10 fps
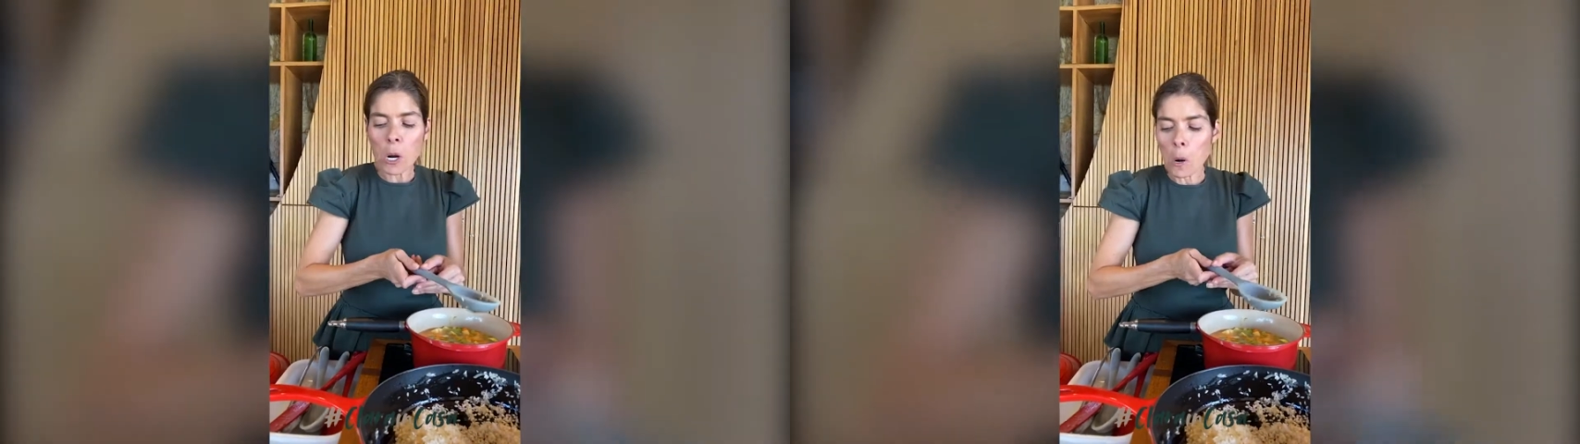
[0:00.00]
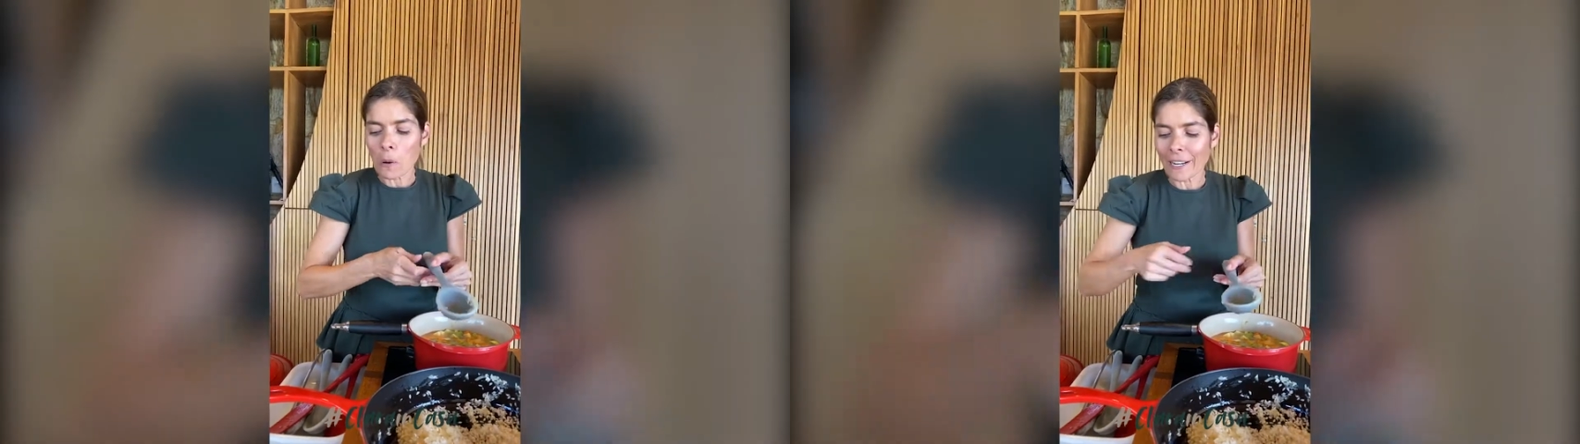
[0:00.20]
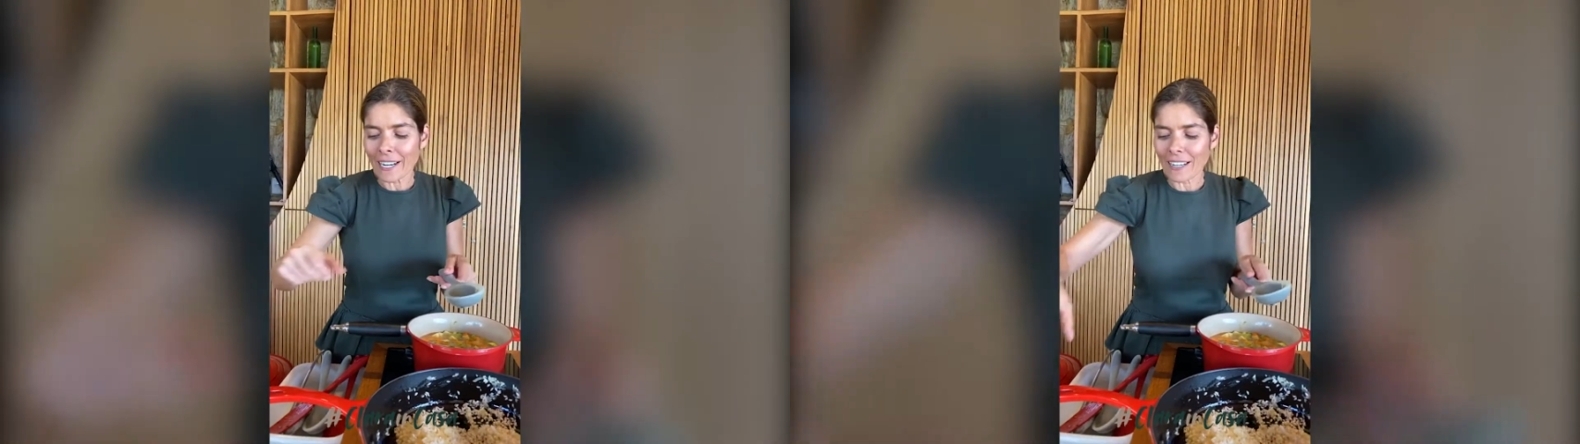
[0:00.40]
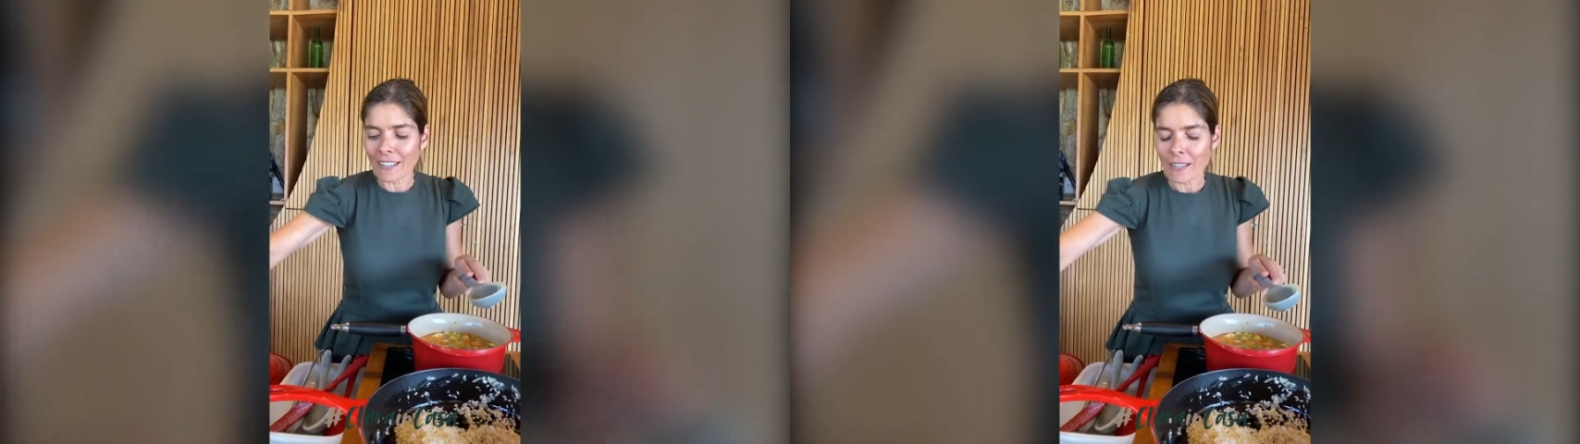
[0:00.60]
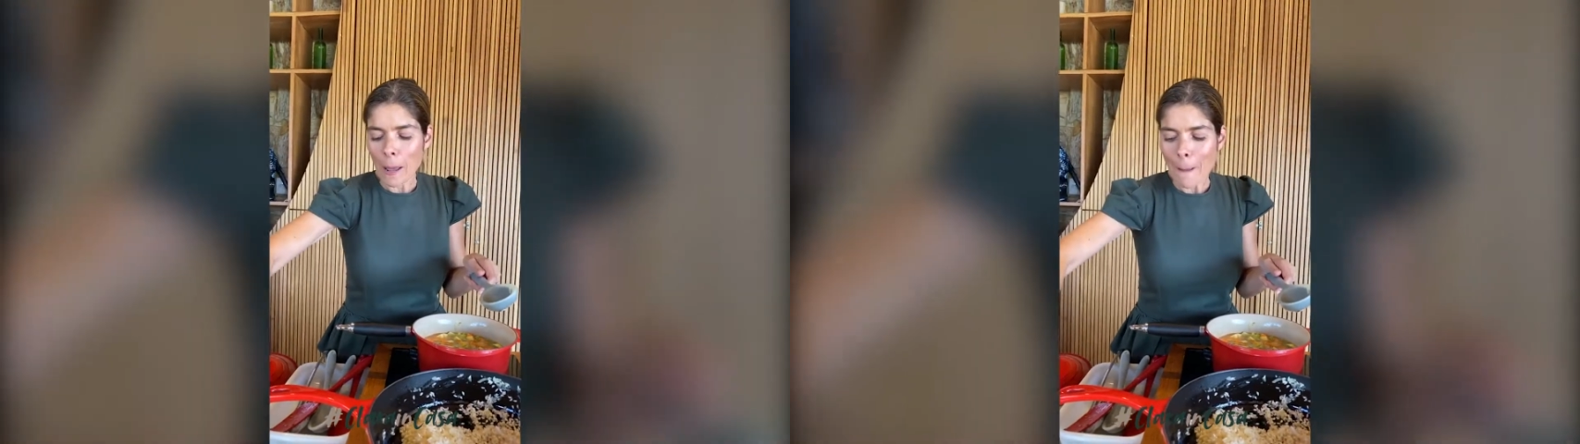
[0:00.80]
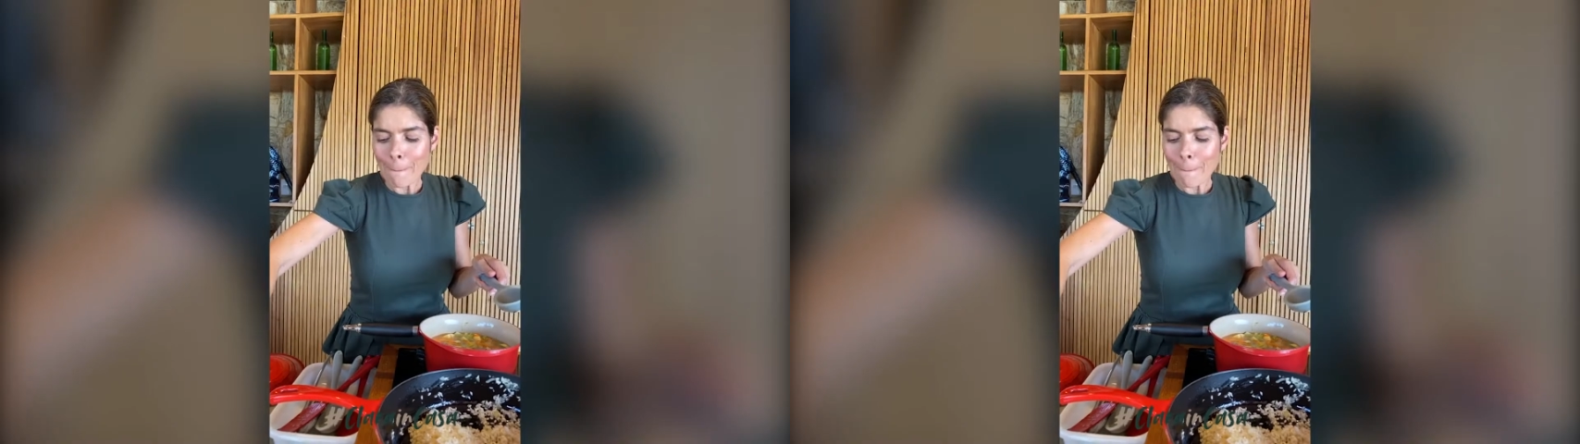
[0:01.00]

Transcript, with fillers: E agora?